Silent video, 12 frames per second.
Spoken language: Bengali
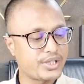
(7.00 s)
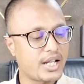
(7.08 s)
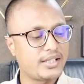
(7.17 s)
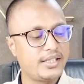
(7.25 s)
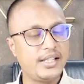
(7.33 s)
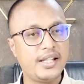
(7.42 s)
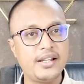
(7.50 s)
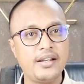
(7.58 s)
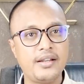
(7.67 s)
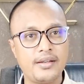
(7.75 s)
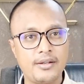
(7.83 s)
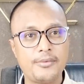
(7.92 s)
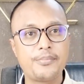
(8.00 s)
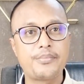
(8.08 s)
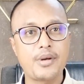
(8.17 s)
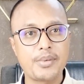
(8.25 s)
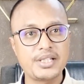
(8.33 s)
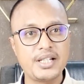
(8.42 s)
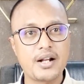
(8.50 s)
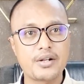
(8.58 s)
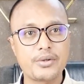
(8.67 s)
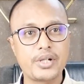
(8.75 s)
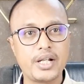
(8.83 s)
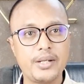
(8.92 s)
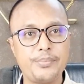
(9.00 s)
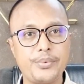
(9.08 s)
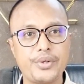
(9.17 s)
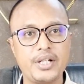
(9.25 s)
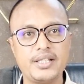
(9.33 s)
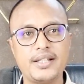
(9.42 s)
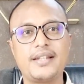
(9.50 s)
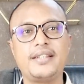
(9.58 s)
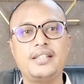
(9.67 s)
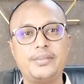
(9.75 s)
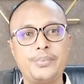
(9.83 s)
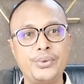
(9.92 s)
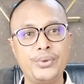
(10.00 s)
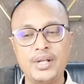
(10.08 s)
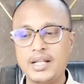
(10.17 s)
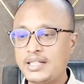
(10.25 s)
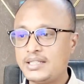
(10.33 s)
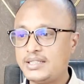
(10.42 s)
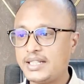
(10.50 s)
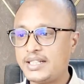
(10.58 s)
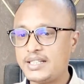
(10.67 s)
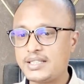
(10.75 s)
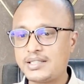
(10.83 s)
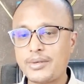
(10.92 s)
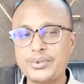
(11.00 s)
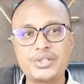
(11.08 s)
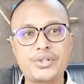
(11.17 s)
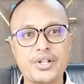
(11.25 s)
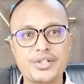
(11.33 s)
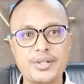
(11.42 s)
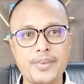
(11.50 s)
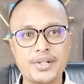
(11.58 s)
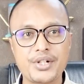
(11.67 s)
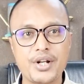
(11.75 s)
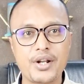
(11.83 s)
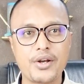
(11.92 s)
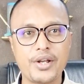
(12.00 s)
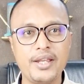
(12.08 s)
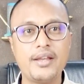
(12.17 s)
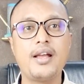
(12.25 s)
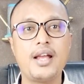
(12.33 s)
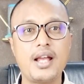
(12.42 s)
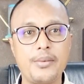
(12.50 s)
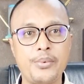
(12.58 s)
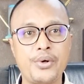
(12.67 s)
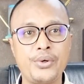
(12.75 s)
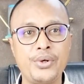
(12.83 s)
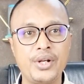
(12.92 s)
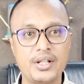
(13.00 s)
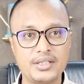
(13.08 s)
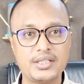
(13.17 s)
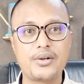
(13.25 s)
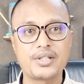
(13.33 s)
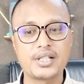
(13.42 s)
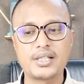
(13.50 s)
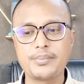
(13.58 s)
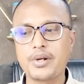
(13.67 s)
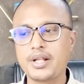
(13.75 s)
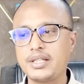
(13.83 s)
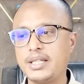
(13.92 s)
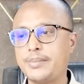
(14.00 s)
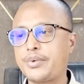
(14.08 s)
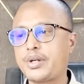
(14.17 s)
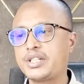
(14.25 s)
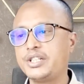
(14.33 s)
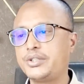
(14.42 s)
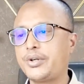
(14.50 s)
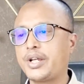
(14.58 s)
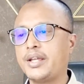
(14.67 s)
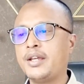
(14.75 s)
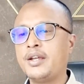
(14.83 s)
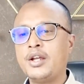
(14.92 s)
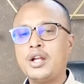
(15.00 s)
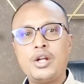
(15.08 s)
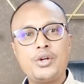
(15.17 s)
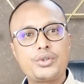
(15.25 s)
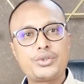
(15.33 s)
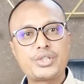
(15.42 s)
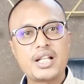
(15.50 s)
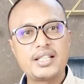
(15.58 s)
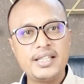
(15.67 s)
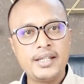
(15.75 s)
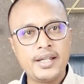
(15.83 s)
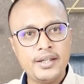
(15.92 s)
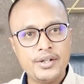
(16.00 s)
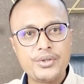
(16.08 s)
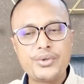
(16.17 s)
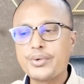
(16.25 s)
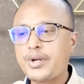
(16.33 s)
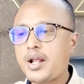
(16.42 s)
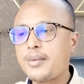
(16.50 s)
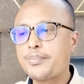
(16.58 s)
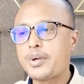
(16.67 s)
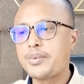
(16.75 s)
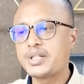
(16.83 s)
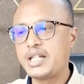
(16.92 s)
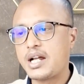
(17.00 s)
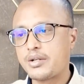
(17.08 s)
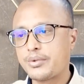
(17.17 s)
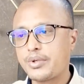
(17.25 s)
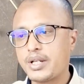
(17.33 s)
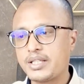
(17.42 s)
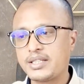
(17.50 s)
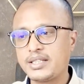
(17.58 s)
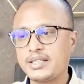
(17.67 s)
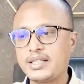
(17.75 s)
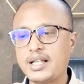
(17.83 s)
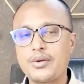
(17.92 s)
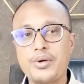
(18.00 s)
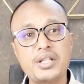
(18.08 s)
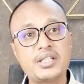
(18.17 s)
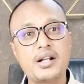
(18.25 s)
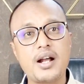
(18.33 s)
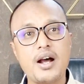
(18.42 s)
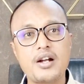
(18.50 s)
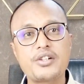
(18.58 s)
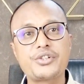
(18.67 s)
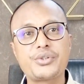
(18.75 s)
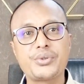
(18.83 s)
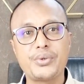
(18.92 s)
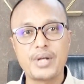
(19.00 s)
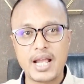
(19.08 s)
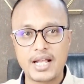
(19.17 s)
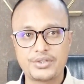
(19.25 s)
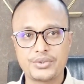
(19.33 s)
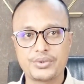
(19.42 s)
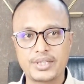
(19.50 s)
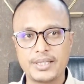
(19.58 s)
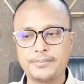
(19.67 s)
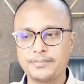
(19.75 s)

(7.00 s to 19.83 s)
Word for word: সাত দিনের প্রবাসী আটকের রিপোর্টটি জানিয়ে দিব যেটি সাউদি স্বরাষ্ট্র মন্ত্রণালয় এবং জাওয়াজাতের বরাত দিয়ে প্রকাশিত হয় গত সাত দিনে টোটাল প্রবাসী আটক করেছে তেরো হাজার আটশো একজনকে